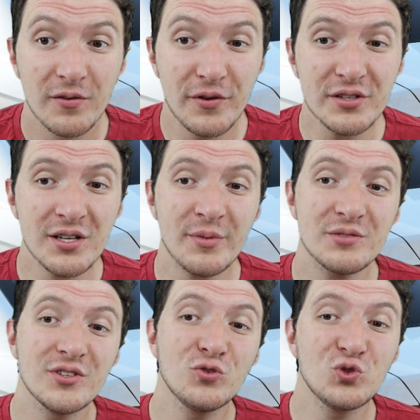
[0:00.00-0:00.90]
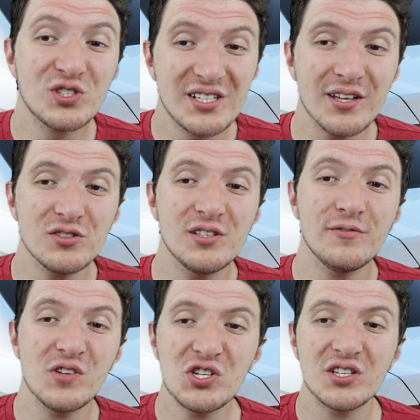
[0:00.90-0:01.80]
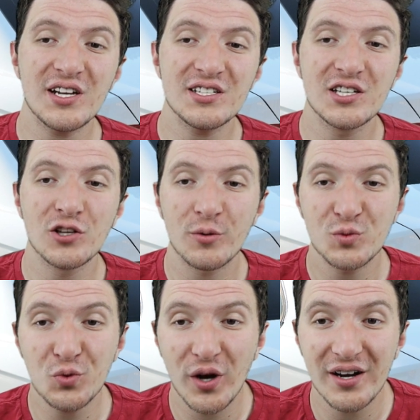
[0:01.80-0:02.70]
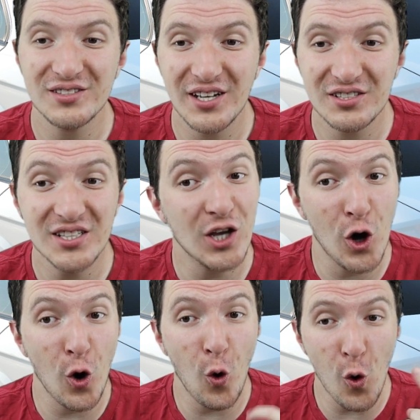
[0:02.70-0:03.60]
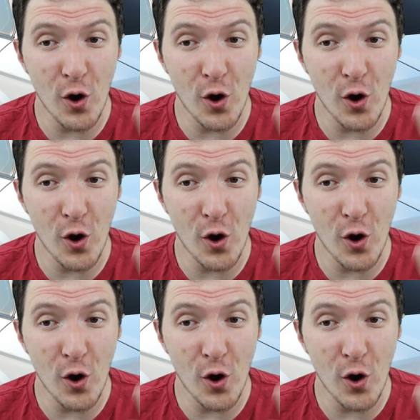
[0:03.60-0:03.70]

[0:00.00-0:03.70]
Velocidade máxima de 223 km por hora, 0 a